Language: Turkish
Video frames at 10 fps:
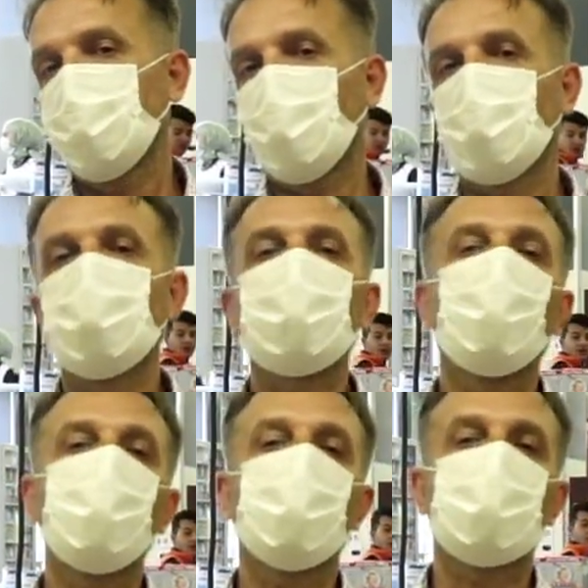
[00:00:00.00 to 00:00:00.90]
Soruları
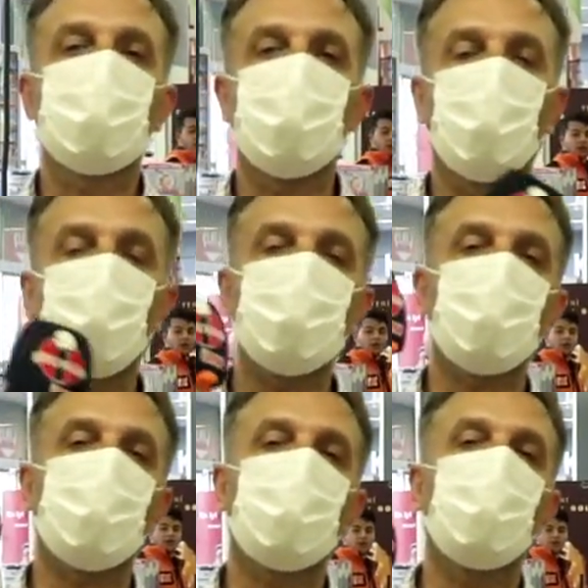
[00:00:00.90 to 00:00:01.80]
doğru yanıtladılar.
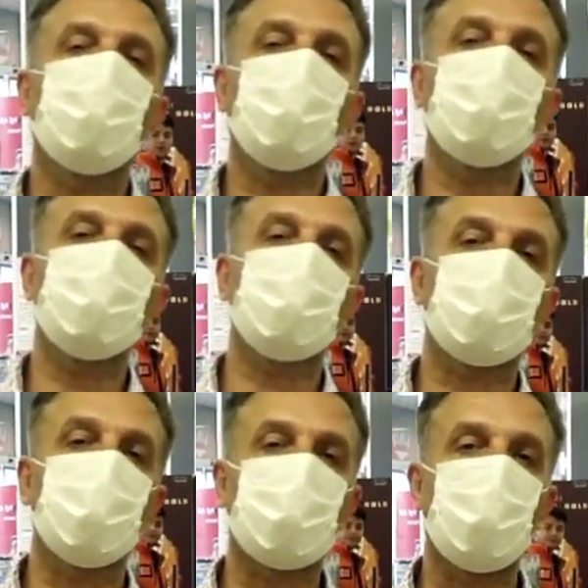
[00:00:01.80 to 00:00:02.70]
50'şer TL'lik hediye
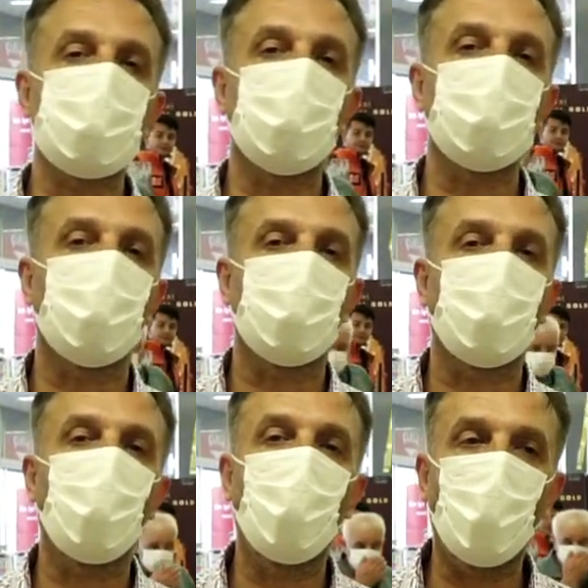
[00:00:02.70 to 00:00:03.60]
çeklerini kazandılar
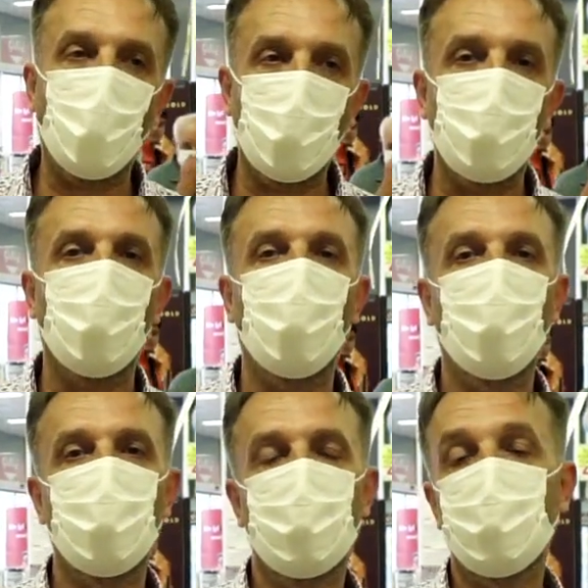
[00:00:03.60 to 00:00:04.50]
ama hala
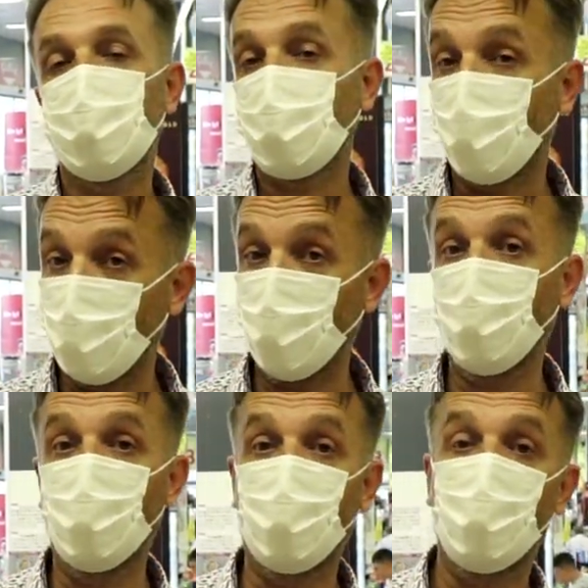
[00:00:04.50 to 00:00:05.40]
evet
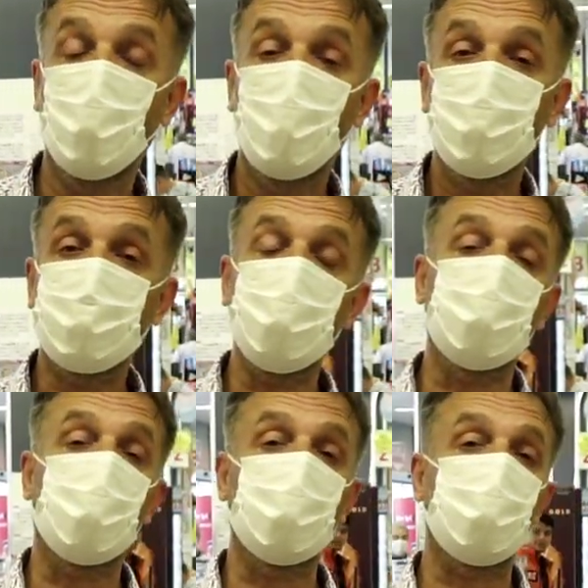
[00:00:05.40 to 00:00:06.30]
hala
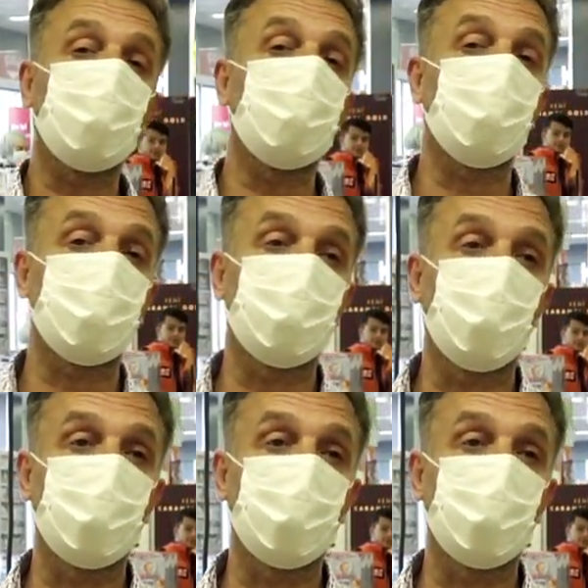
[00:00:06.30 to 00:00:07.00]
1000 liralık hediye çekini